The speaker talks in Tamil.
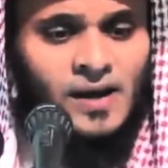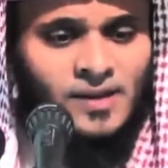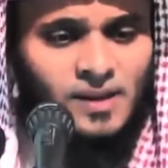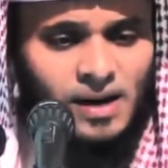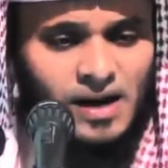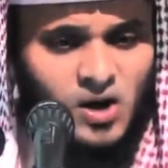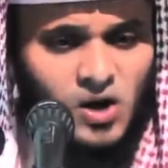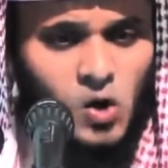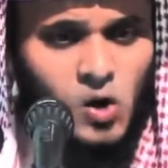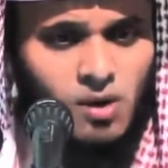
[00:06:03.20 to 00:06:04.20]
அந்த
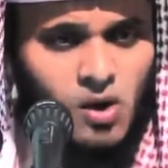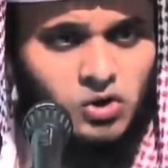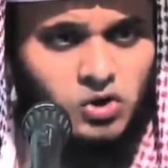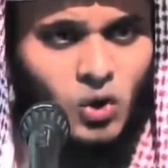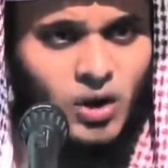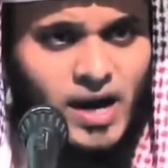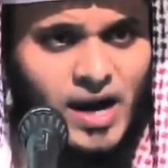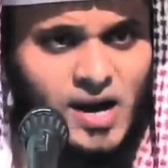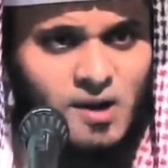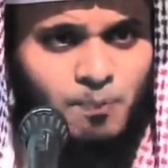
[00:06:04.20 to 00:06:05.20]
மலக்குள் மௌத்துடைய
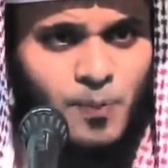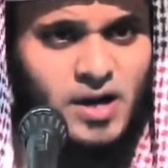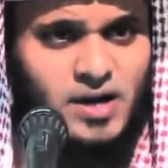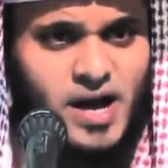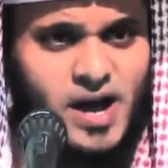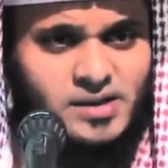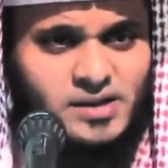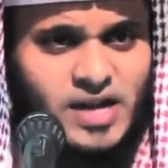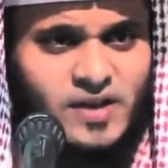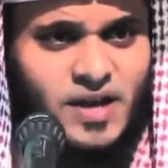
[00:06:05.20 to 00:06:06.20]
அழைப்பை
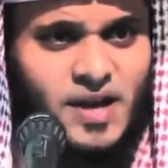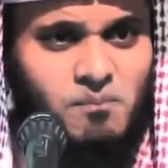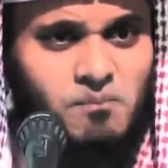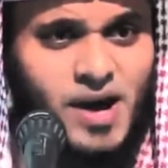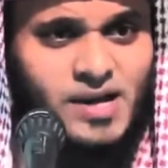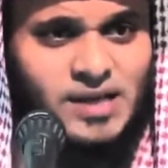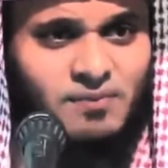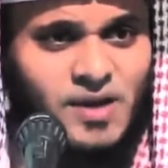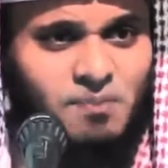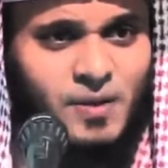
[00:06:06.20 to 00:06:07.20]
ஏற்றி அந்த ரப்பை
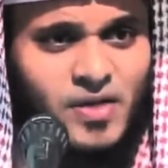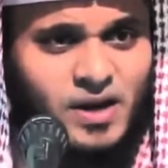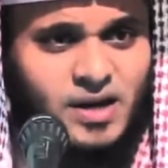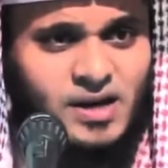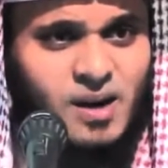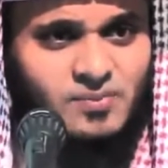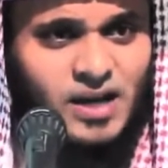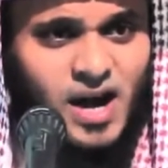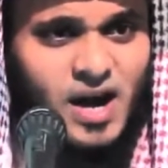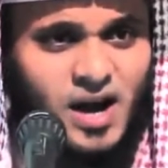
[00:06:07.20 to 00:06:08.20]
சந்திப்பதற்கு நாம்
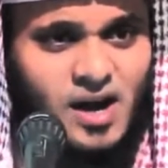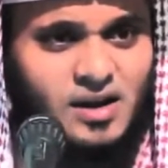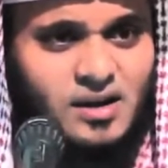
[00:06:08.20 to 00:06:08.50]
தயாரா